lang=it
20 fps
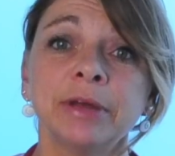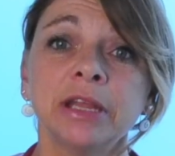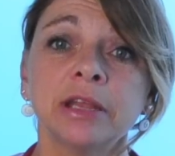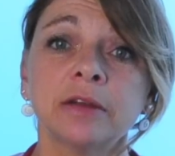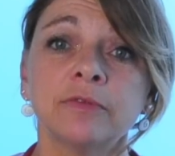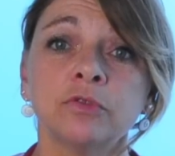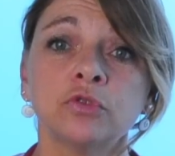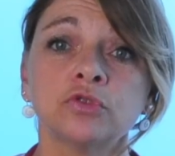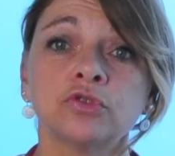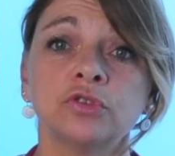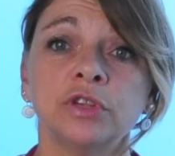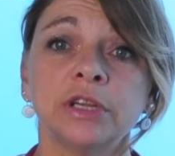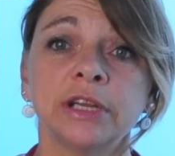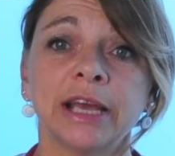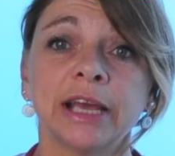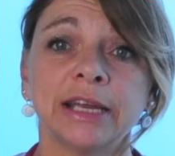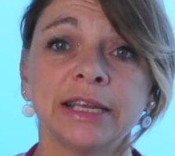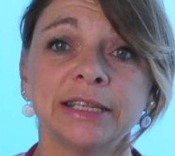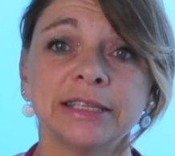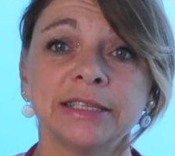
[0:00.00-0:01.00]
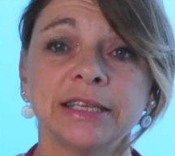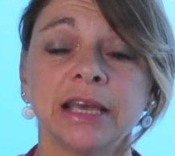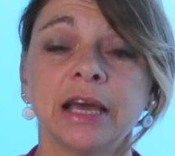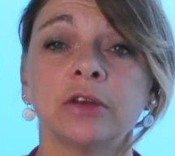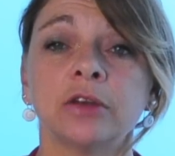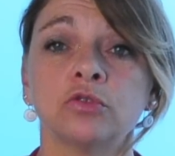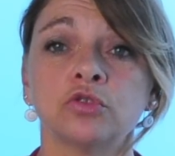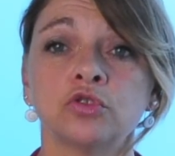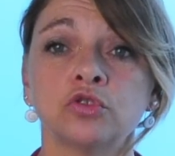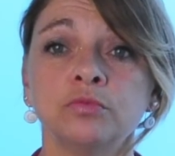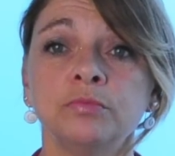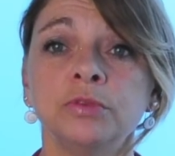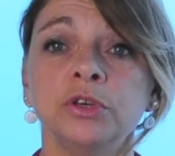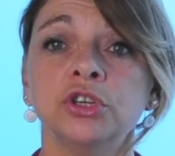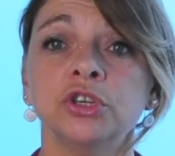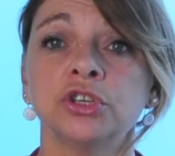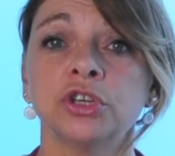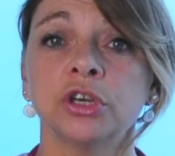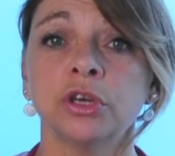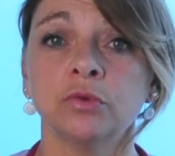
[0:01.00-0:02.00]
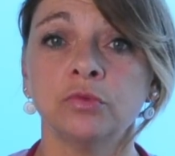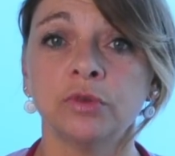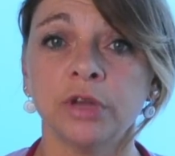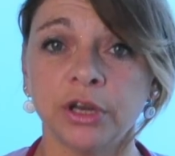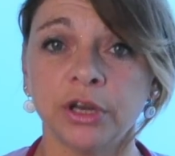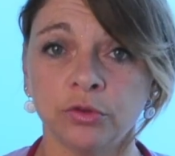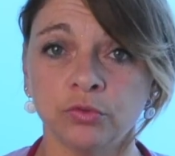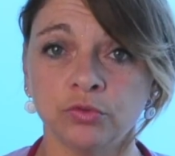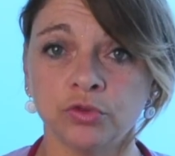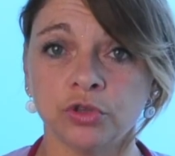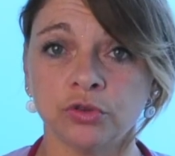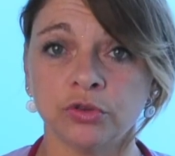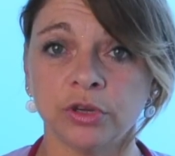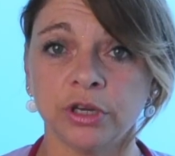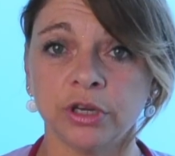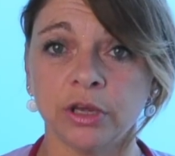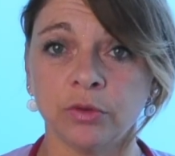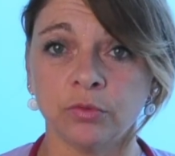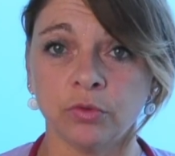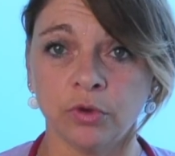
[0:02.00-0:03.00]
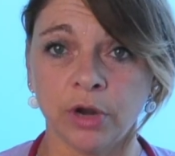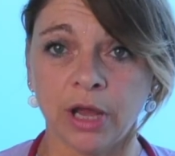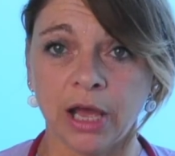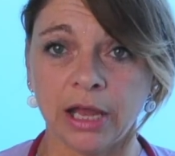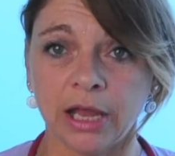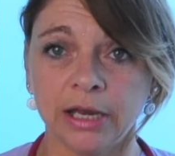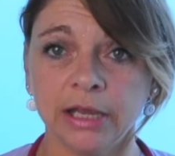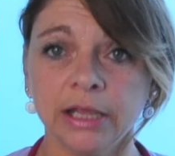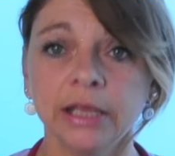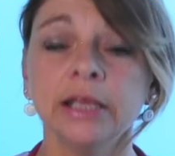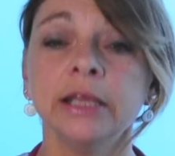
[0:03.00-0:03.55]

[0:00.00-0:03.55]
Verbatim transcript: nervoso del cane anziano subisce una riduzione neuronale,